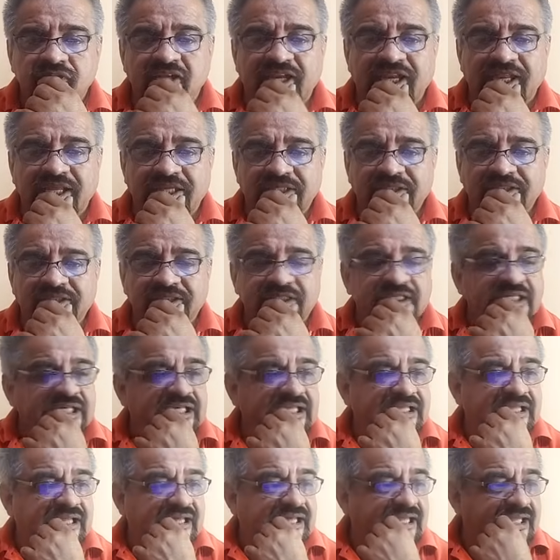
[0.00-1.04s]
de la
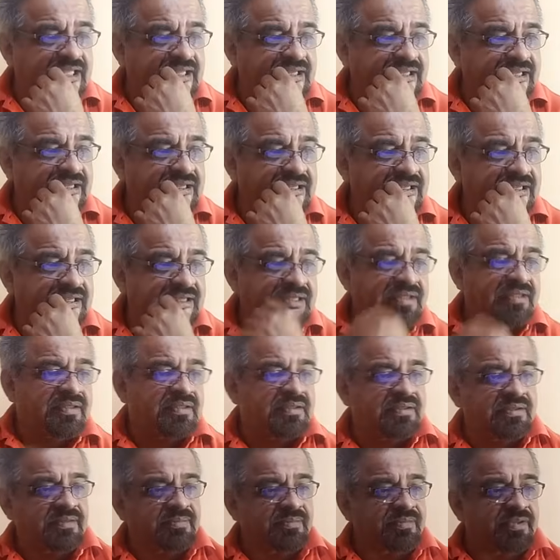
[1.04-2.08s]
ansiedad,
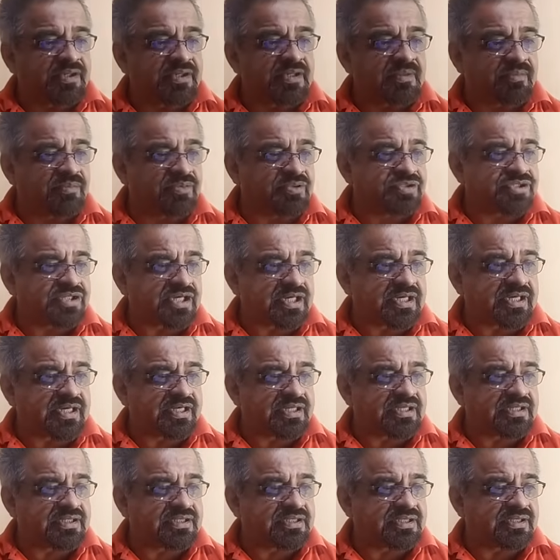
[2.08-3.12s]
porque mucha
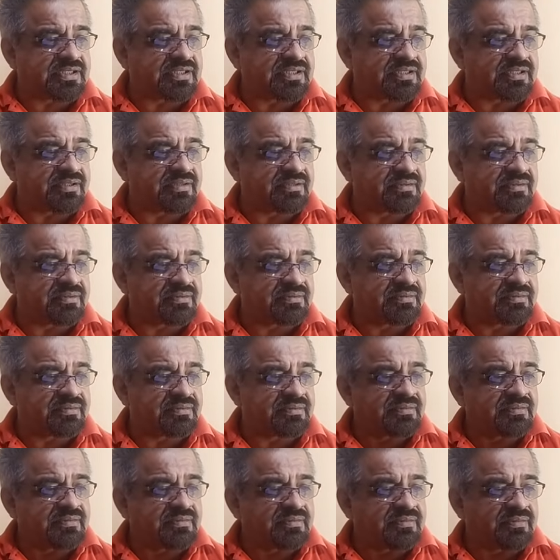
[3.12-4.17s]
gente
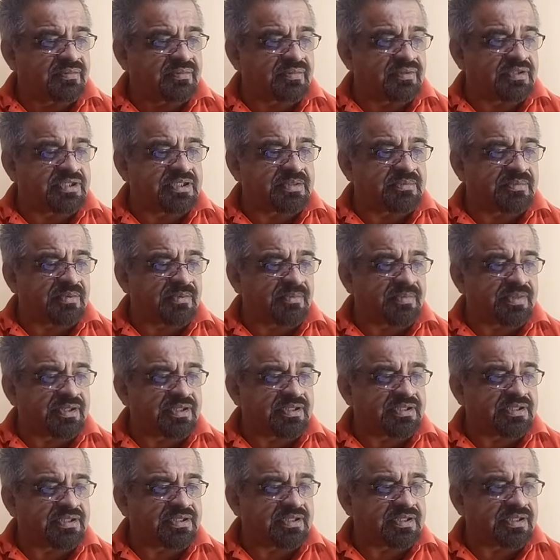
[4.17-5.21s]

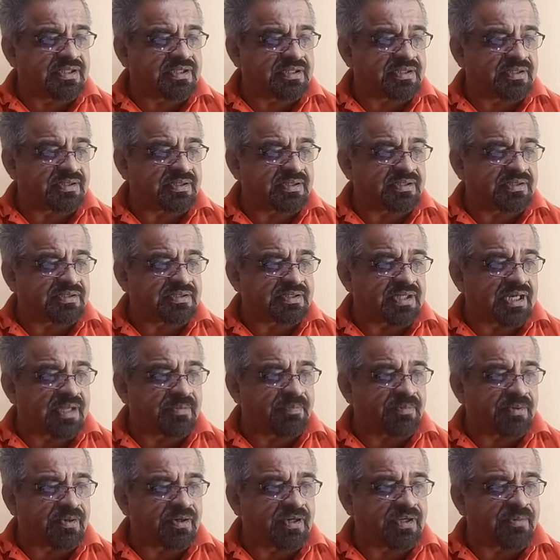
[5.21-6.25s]
últimamente trae
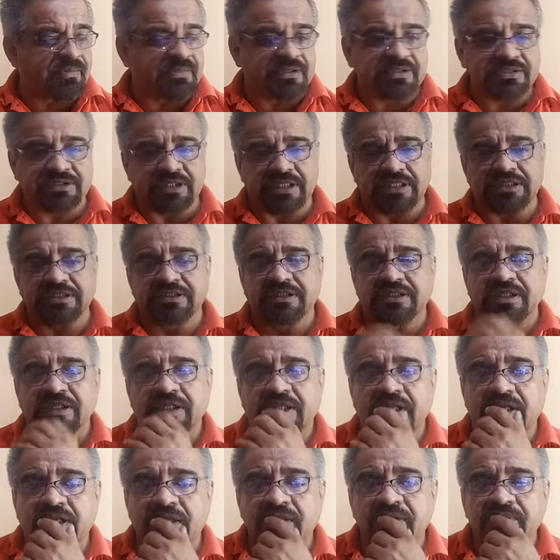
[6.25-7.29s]
problemas de
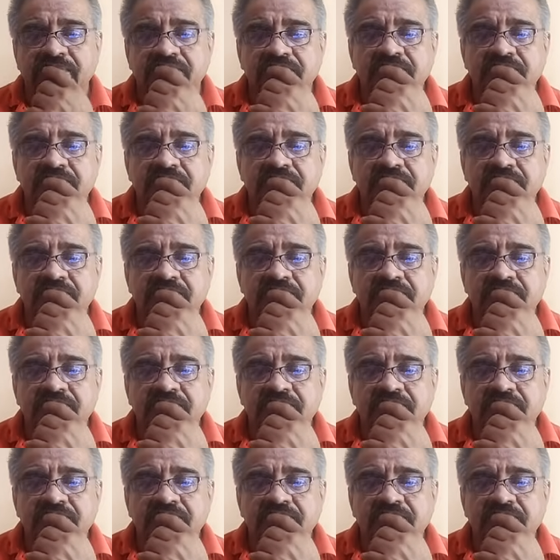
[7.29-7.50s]
ansiedad.